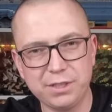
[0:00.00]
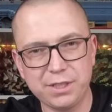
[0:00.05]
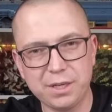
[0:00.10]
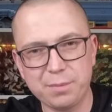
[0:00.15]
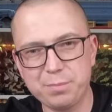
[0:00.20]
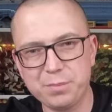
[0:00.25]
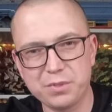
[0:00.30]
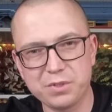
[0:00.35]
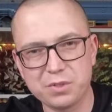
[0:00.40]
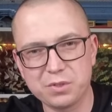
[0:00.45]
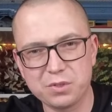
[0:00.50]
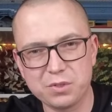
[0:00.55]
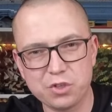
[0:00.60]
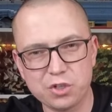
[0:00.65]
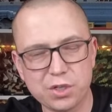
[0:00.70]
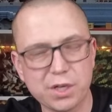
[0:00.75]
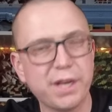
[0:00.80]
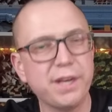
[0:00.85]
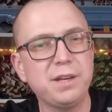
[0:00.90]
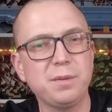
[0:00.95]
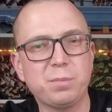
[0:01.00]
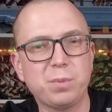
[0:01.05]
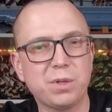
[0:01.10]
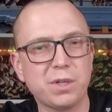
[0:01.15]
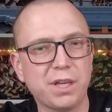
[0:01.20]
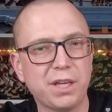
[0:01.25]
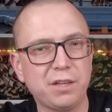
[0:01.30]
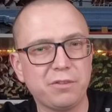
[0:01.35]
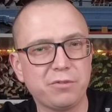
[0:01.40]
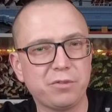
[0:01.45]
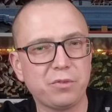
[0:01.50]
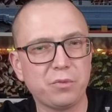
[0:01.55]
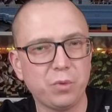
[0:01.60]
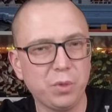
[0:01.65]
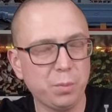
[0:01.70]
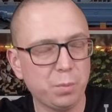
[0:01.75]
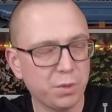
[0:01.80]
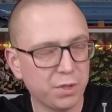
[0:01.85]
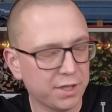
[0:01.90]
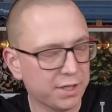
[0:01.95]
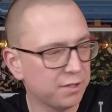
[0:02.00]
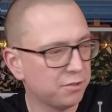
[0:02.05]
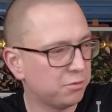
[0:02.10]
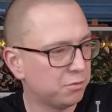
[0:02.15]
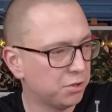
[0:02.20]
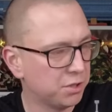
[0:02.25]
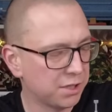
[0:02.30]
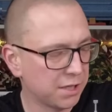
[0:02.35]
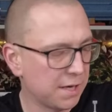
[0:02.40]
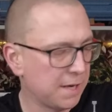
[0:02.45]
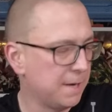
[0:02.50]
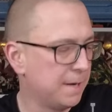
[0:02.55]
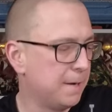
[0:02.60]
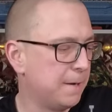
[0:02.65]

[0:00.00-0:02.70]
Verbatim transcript: Ich habe mir so ein Steinepaket von Rebrick geholt